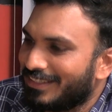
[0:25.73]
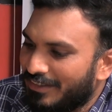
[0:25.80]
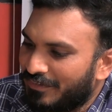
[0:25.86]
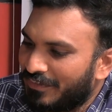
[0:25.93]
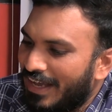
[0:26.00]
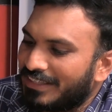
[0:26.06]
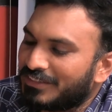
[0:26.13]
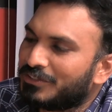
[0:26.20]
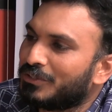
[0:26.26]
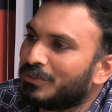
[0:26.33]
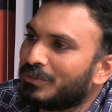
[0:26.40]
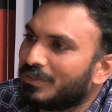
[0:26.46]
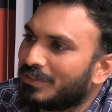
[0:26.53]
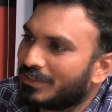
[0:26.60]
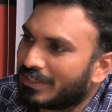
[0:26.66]
ఈ ఫ్యాన్స్
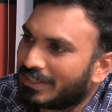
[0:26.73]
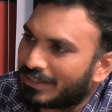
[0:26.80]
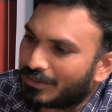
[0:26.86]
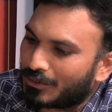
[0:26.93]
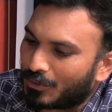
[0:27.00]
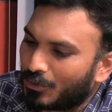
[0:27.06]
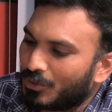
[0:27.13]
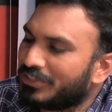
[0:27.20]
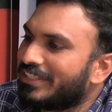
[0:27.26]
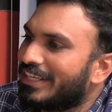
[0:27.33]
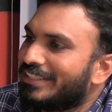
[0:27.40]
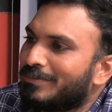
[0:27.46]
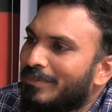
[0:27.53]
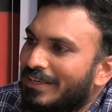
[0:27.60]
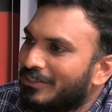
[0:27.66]
ట్రోల్
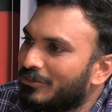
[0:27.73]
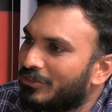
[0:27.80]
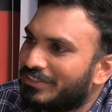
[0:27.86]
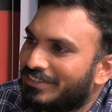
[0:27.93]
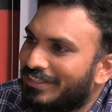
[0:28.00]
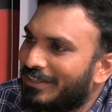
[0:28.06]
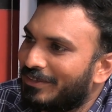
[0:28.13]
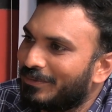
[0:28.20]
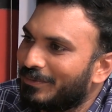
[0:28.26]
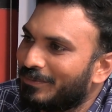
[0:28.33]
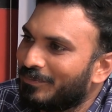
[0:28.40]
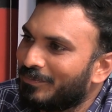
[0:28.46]
చేసి మరీ చూపిస్తున్నారు